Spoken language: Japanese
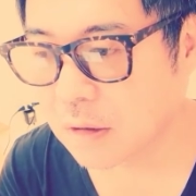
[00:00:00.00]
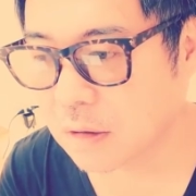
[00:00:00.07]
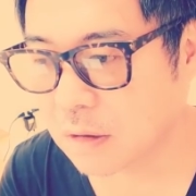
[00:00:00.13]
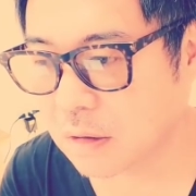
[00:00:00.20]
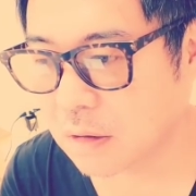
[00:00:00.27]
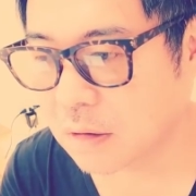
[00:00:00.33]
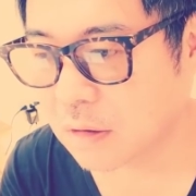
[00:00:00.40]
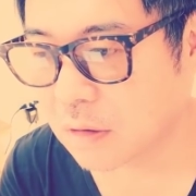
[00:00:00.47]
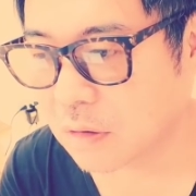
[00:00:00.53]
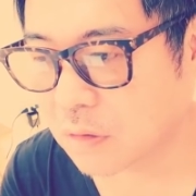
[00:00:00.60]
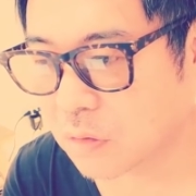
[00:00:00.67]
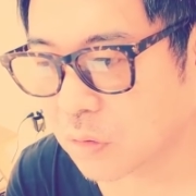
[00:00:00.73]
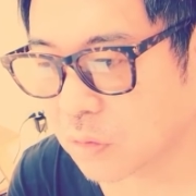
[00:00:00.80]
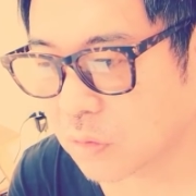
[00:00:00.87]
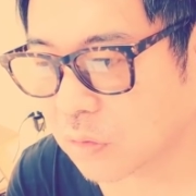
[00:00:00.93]
うん、
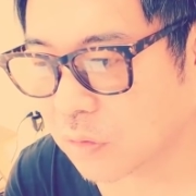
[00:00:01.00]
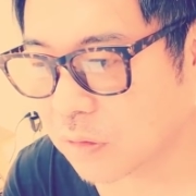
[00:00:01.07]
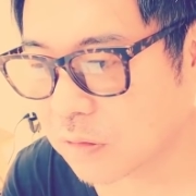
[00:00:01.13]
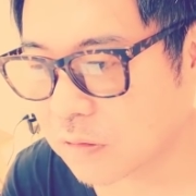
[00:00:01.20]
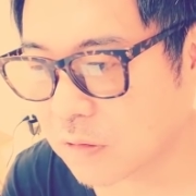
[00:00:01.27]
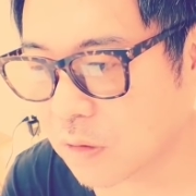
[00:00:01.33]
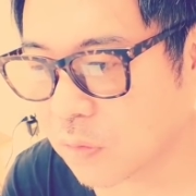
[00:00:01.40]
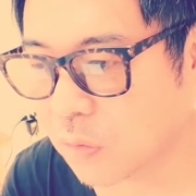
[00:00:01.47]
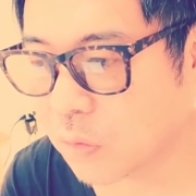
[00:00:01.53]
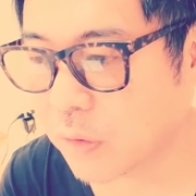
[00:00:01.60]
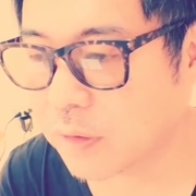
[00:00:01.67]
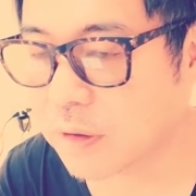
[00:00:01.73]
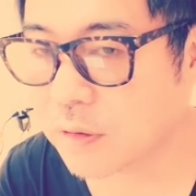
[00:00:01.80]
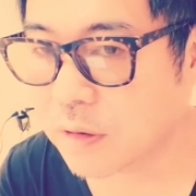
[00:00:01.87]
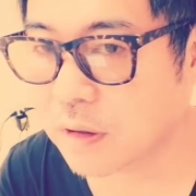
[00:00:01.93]
ちょっと一線を
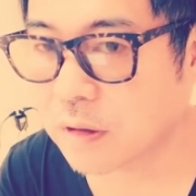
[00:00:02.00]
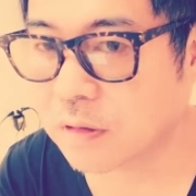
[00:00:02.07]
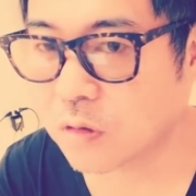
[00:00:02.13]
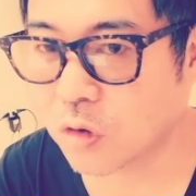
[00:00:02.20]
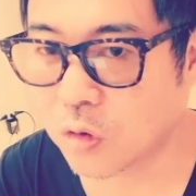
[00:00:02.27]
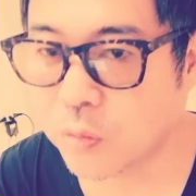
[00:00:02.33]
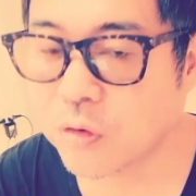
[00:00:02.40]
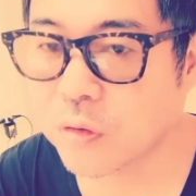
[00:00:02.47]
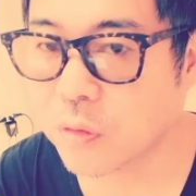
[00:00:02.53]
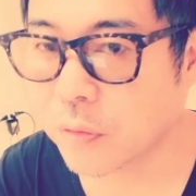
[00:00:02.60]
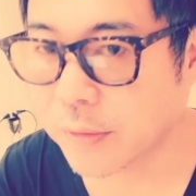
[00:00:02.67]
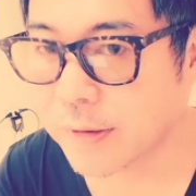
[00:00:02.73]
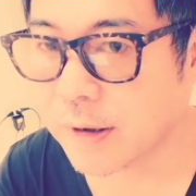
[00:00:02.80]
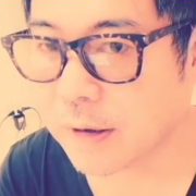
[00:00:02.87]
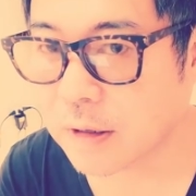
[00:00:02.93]
超えてるなって思う
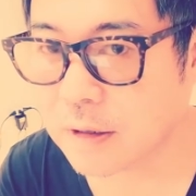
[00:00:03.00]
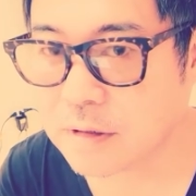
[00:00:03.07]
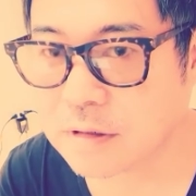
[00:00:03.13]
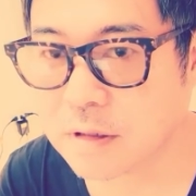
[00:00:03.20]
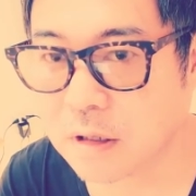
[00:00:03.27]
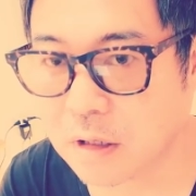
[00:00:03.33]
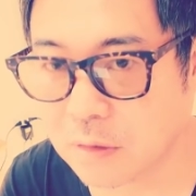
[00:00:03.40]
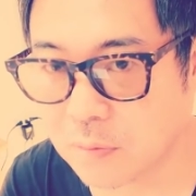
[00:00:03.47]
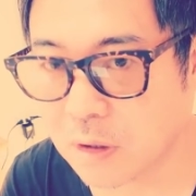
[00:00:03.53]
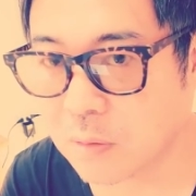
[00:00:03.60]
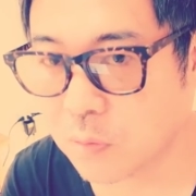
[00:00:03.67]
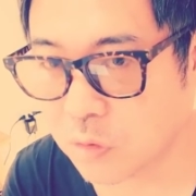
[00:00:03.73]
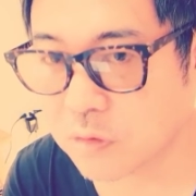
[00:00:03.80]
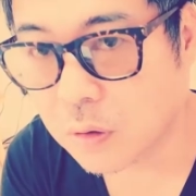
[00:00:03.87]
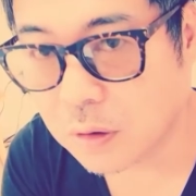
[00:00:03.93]
ような話であれ
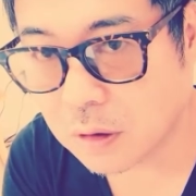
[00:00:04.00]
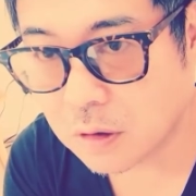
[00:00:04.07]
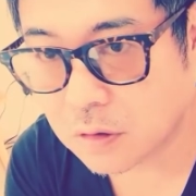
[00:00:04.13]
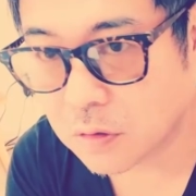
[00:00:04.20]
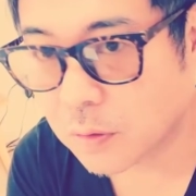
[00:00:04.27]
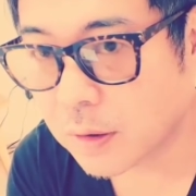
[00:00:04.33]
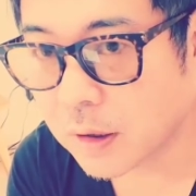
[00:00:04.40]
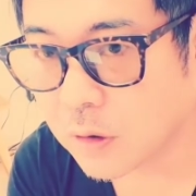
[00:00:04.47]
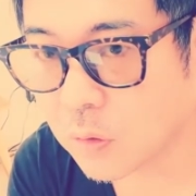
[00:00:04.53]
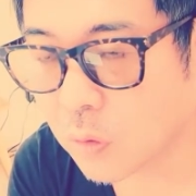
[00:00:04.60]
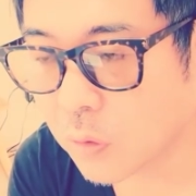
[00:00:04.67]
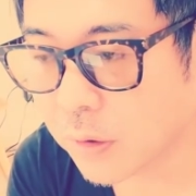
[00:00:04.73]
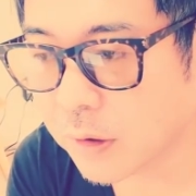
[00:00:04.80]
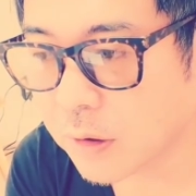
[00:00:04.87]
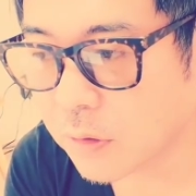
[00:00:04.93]
ば、もう一種のラインを
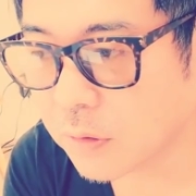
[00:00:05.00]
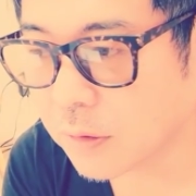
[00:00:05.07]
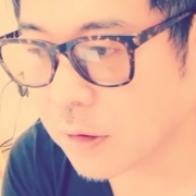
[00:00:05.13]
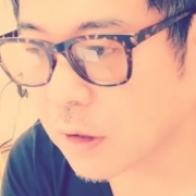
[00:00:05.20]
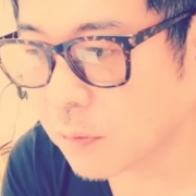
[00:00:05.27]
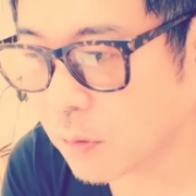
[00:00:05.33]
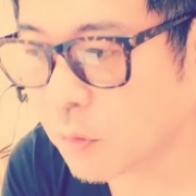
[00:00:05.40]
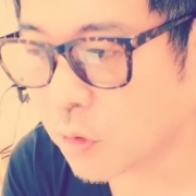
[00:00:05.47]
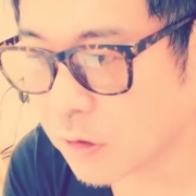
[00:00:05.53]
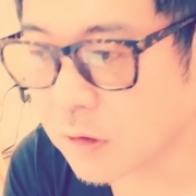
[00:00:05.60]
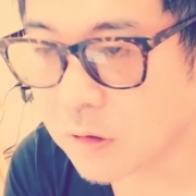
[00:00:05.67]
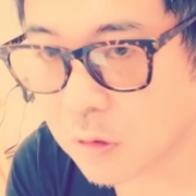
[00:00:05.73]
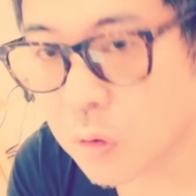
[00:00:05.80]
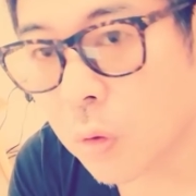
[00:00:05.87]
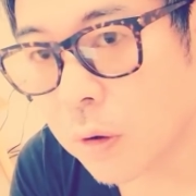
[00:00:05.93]
超えてるんであれば、もう
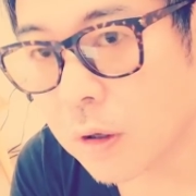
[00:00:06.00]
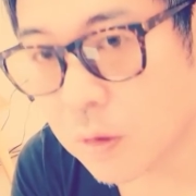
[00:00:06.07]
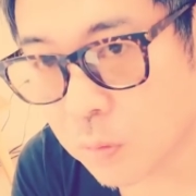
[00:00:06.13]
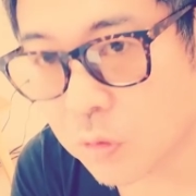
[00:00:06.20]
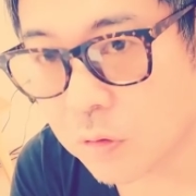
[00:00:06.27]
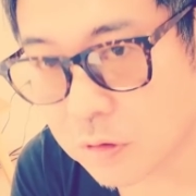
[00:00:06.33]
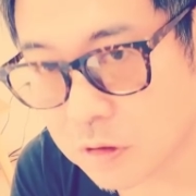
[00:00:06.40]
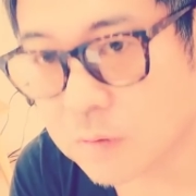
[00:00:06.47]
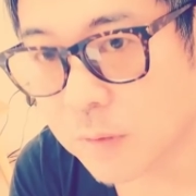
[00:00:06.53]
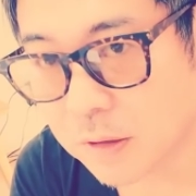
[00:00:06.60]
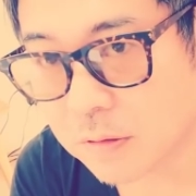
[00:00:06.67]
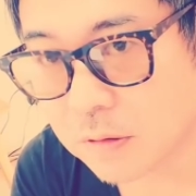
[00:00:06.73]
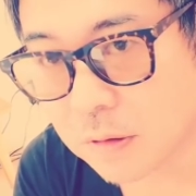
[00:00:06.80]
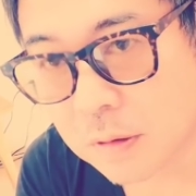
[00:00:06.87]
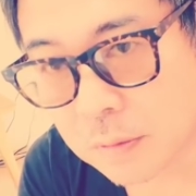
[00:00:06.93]
全然動画に僕しま
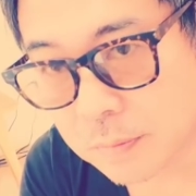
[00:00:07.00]
す。